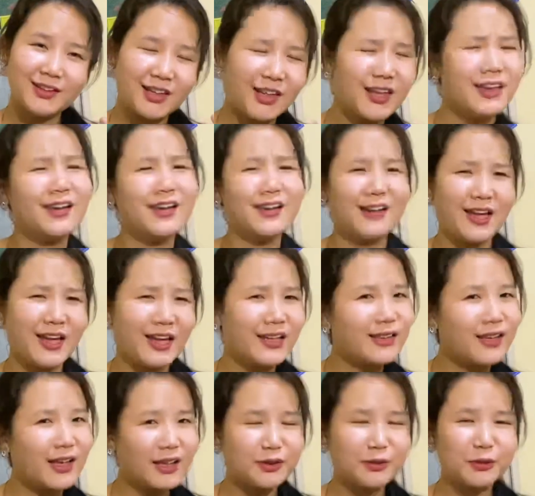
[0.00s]
थिंक
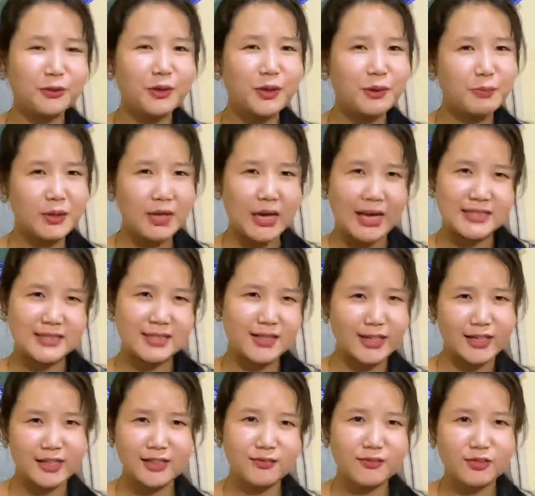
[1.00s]
लाइक दैट यू नो कभी ऐसा
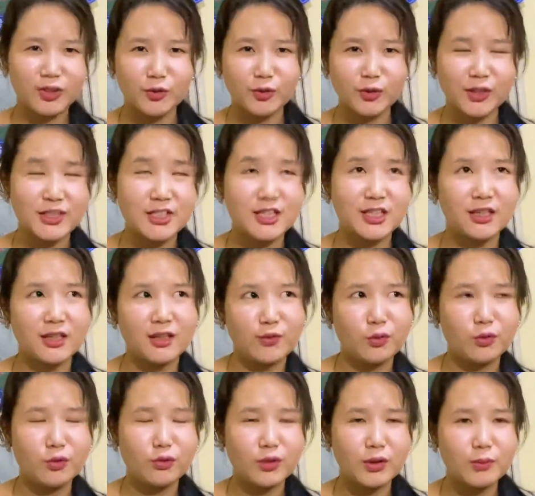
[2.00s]
नेगेटिव नहीं होना चाहिए कि
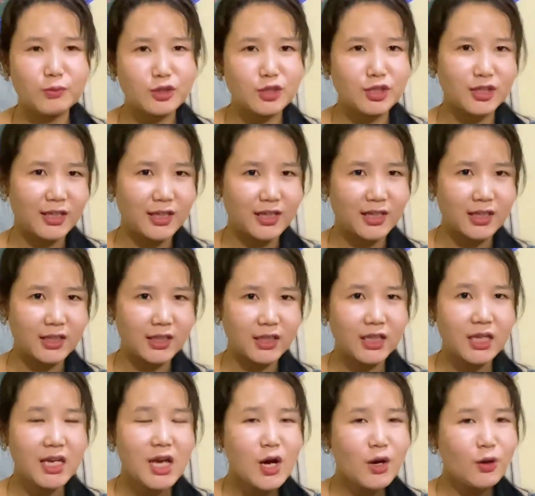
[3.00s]
उन्होंने मुझे देखा
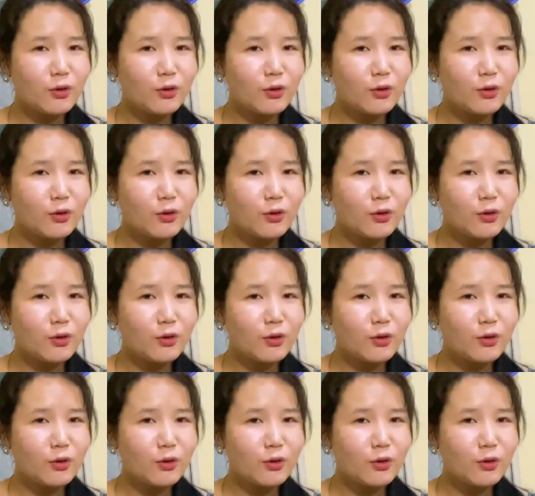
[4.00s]
नहीं